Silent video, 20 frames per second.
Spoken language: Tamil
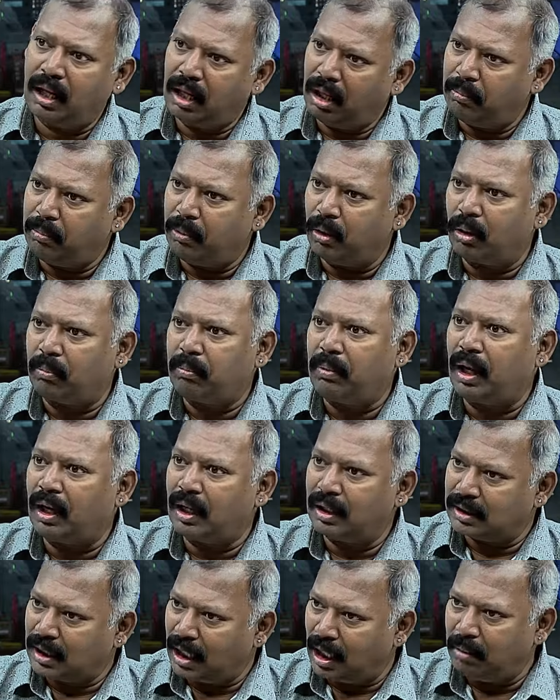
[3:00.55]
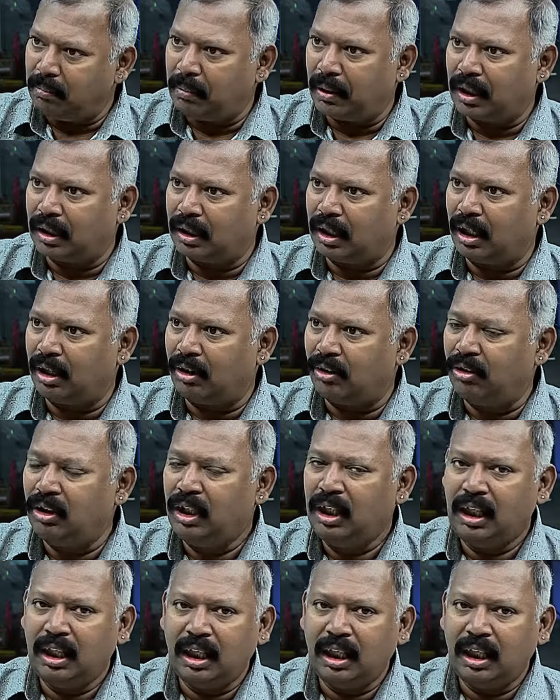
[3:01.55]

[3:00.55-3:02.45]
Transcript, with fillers: அங்கே போகிறப்போ அங்கே செயல் பண்ண தெரியணும்